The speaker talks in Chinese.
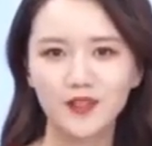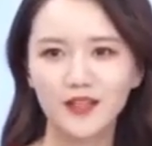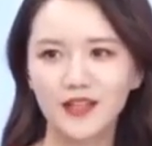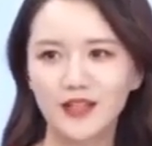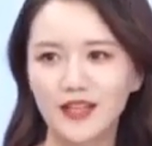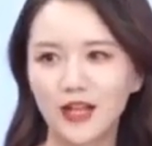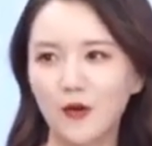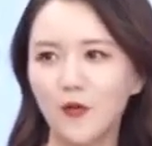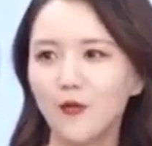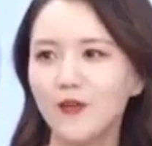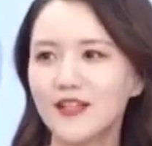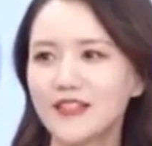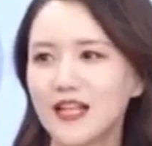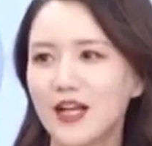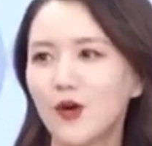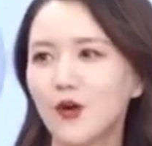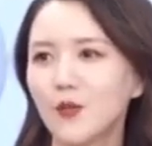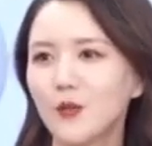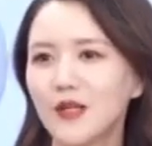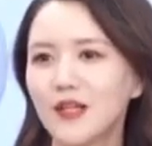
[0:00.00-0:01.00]
来，我问一下
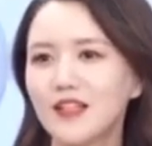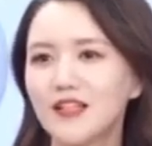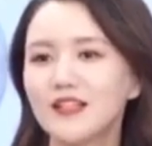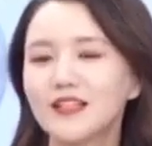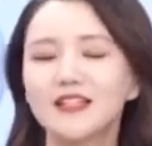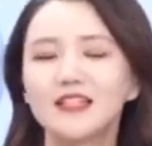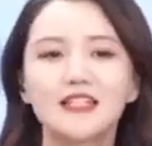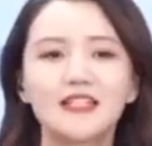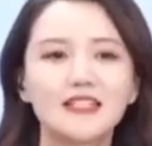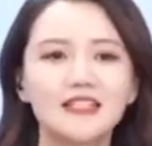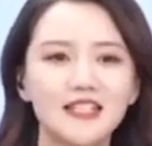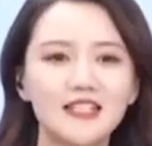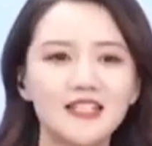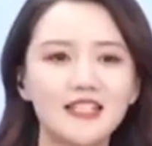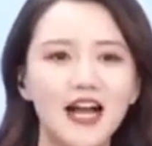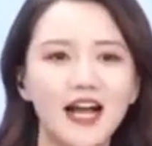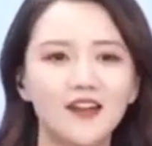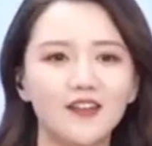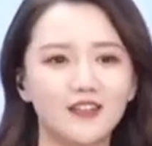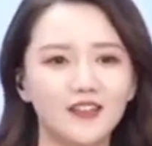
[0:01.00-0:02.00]
我们现
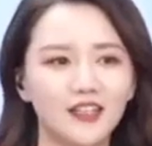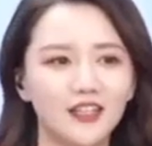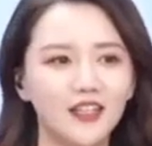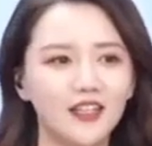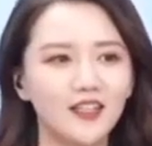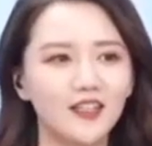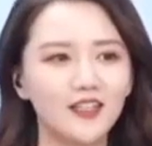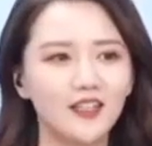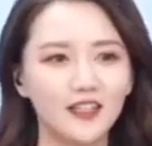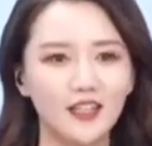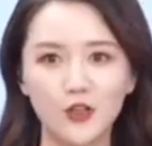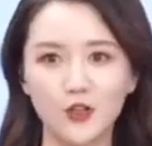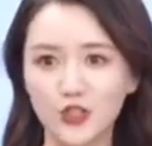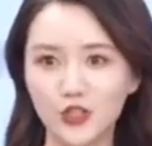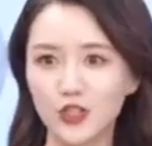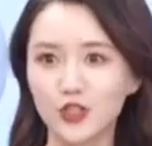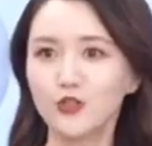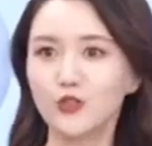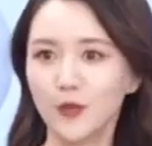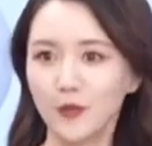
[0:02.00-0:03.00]
场的老
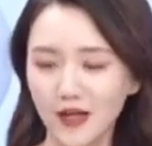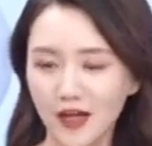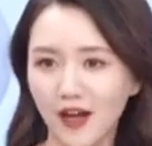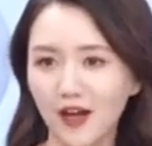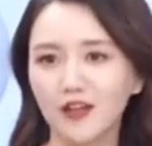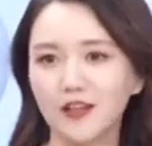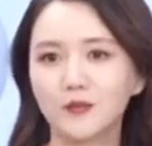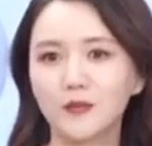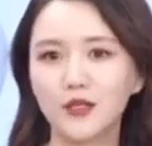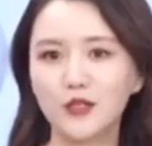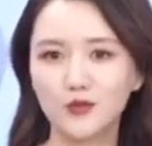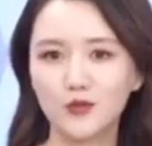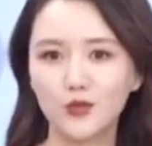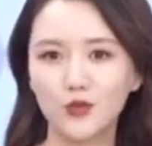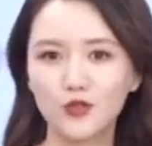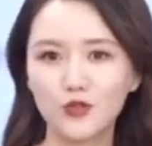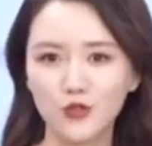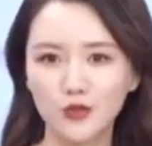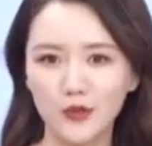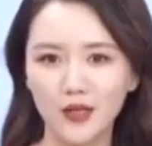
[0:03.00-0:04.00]
师准备好了吗？如果
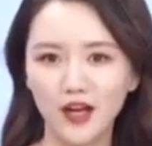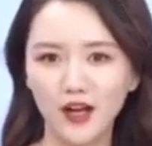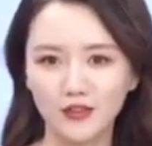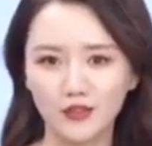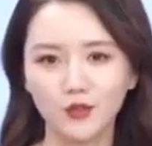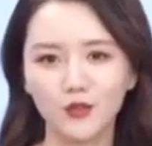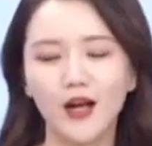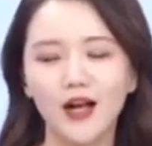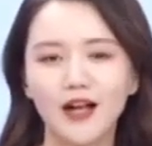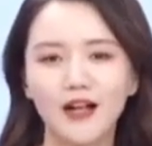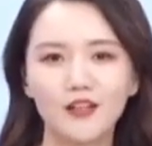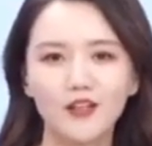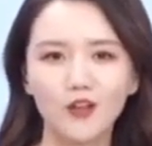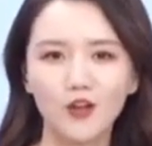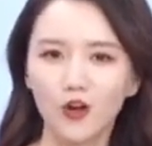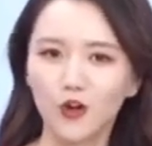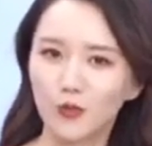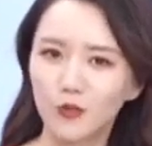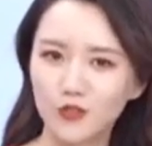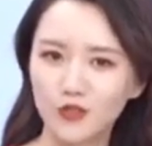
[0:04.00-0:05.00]
准备好的话，
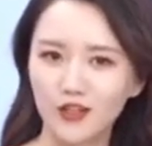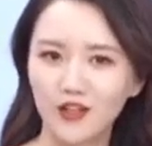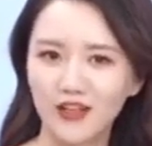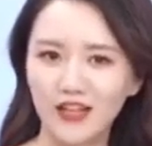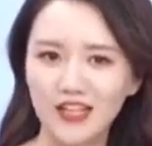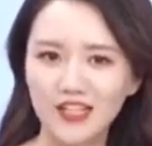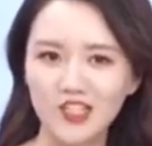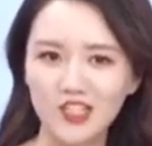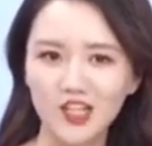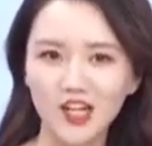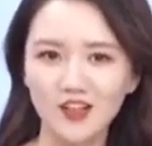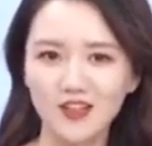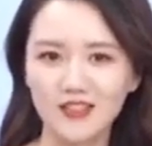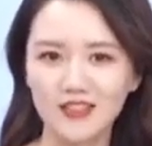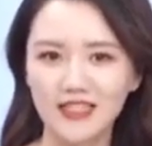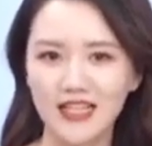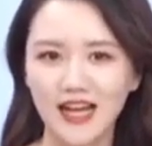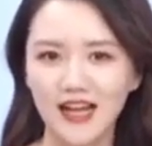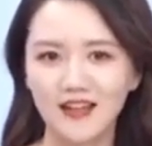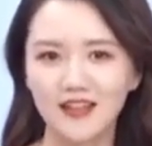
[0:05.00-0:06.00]
我们就要来上一
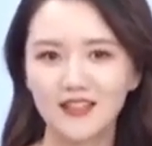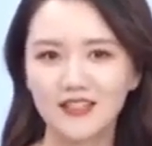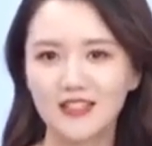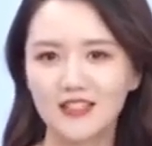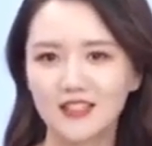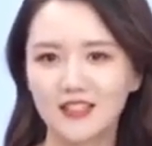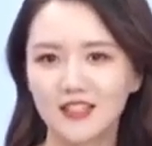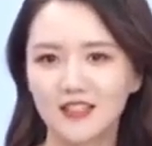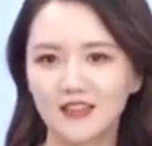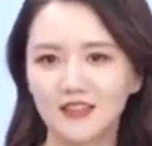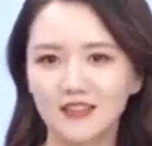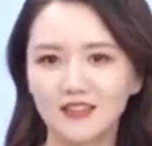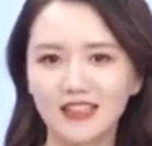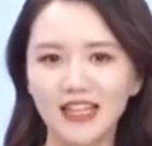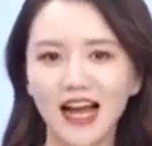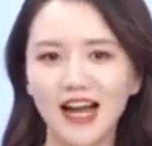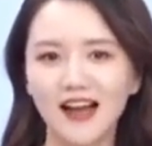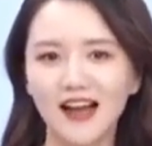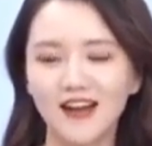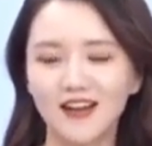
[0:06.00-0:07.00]
下这个
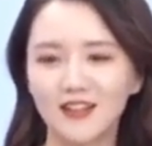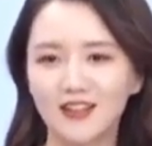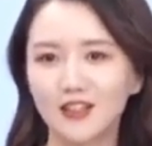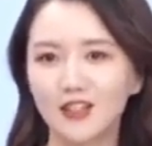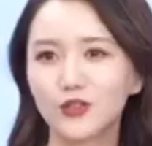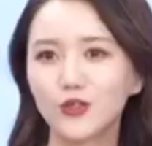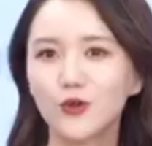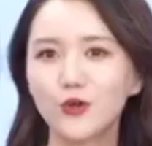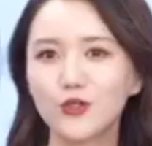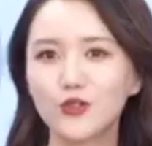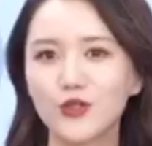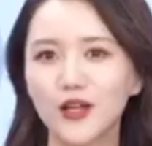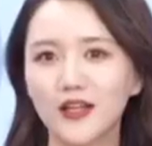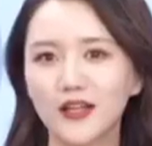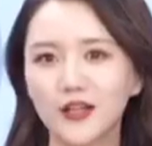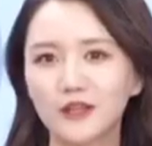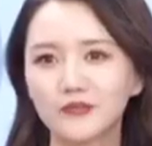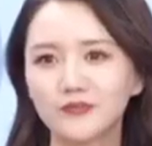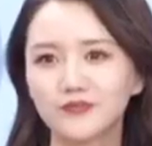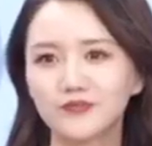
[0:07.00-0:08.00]
大额的优惠券了。